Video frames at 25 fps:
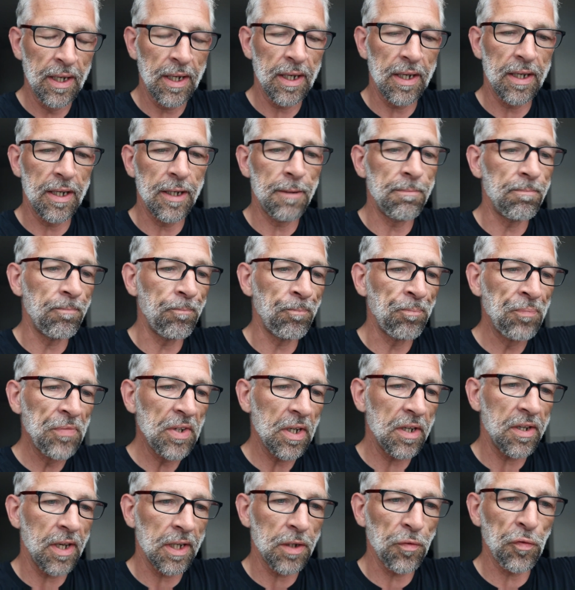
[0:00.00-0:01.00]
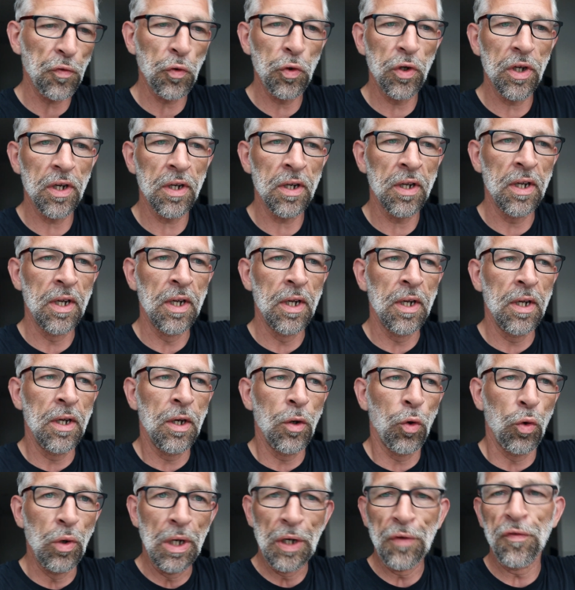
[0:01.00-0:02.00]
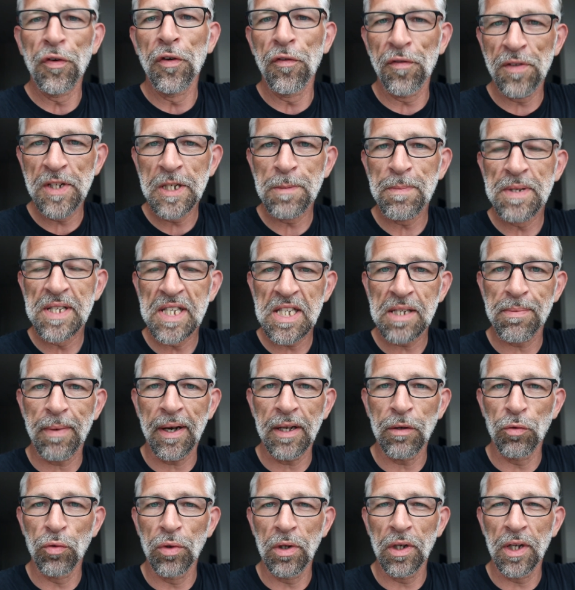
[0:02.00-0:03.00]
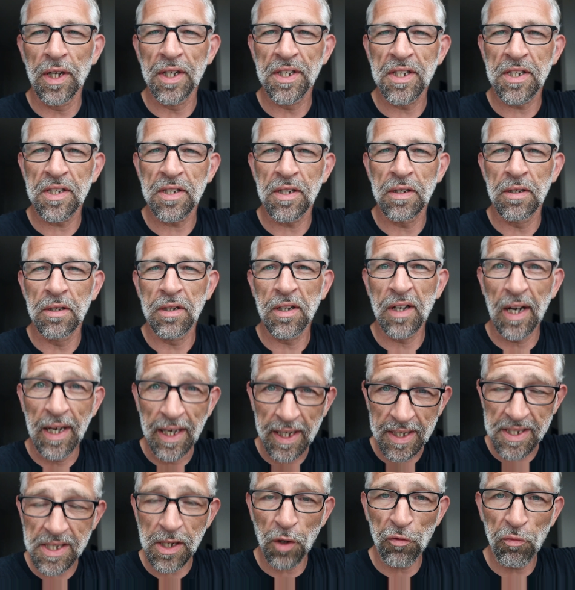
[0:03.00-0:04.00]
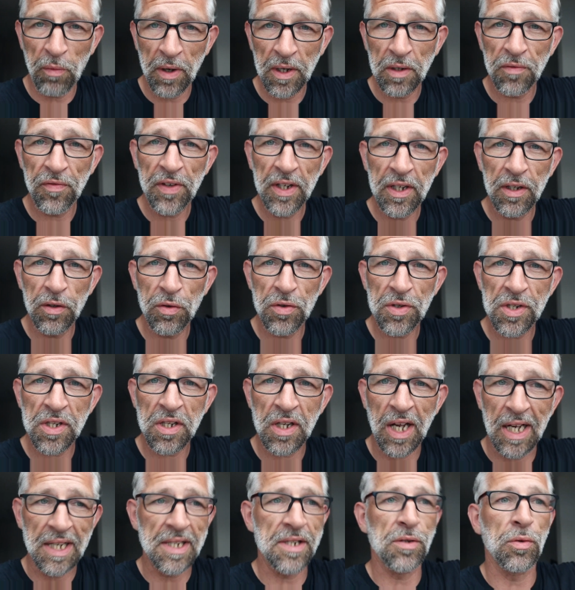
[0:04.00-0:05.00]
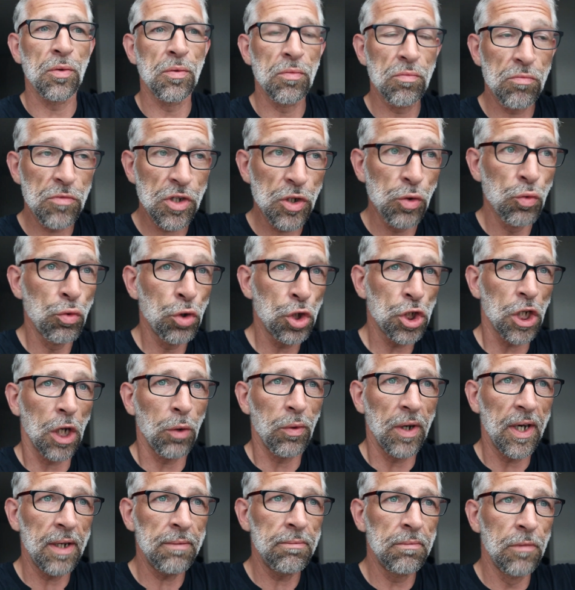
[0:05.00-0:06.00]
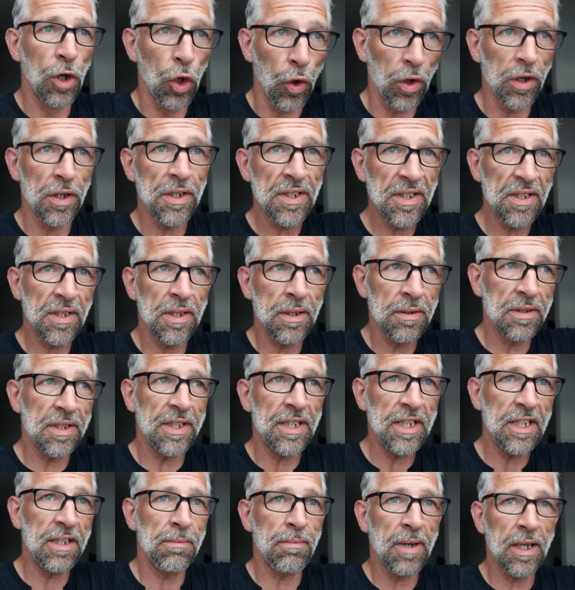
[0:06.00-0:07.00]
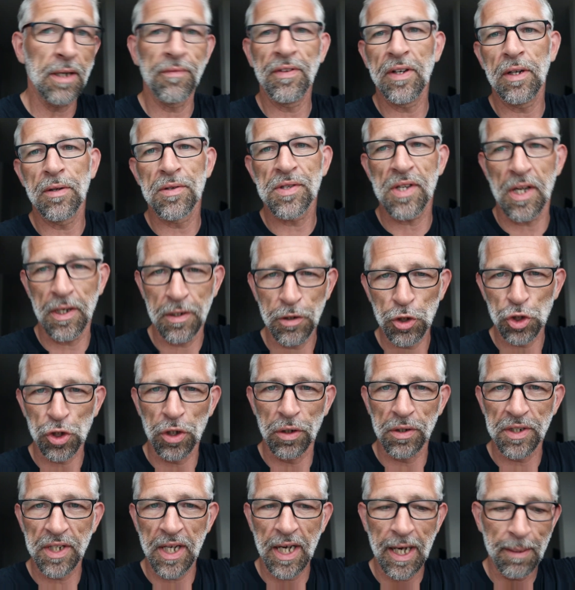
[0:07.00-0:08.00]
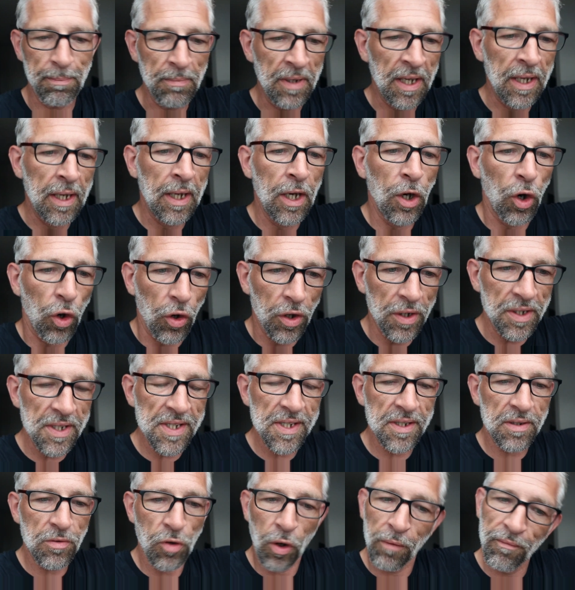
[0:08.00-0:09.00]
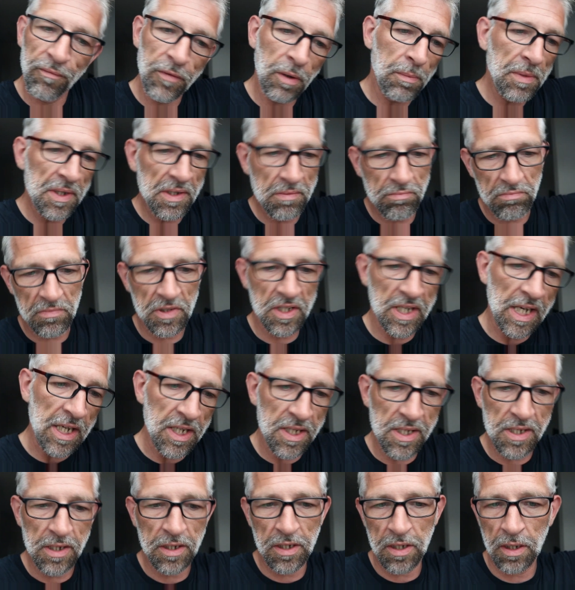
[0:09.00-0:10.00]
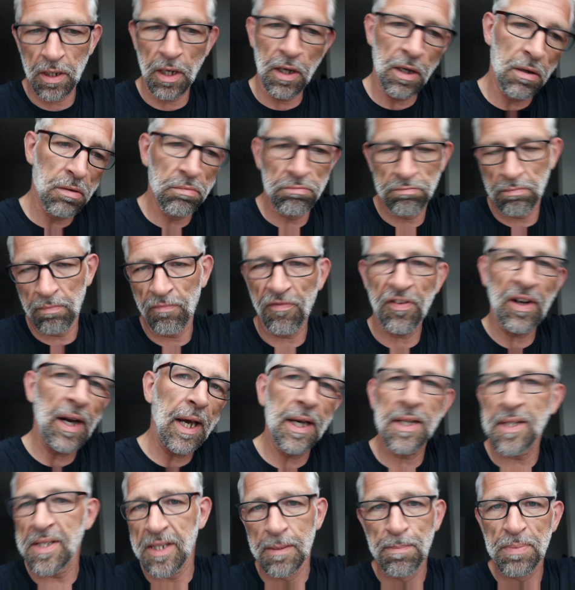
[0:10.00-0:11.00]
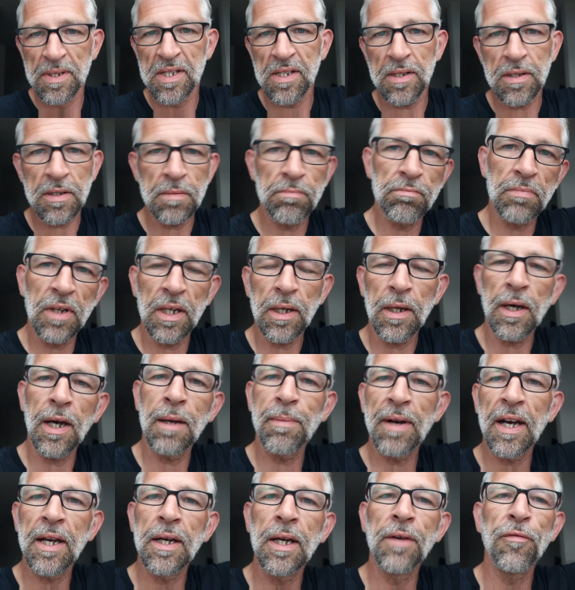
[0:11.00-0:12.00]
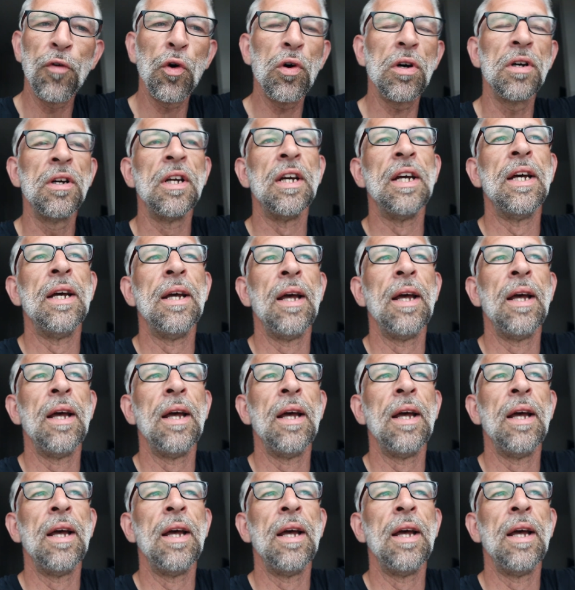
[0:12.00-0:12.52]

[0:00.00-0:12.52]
Ähm, ich hatte früher 150 bis 200 Klicks auf meine Videos, also Zuschauer, Leute, die meine Videos angeschaut haben. Heute kommen wir mit 60, vielleicht 70 innerhalb einer Woche.